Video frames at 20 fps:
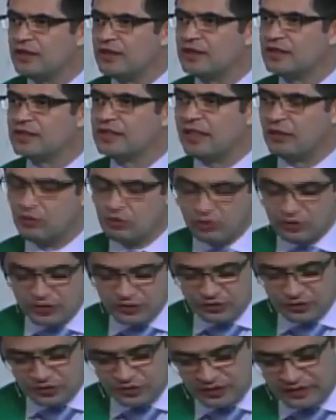
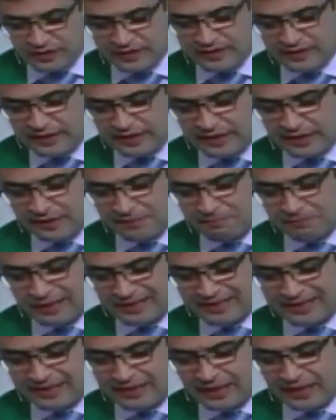saúde física,
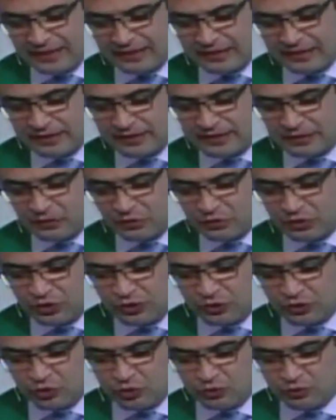mas trata-se do
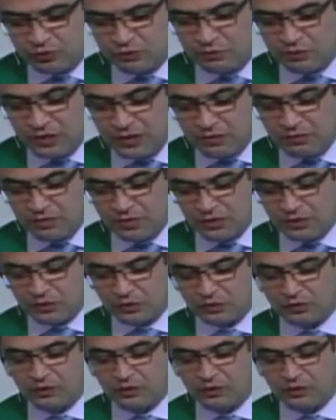jejum bíblico.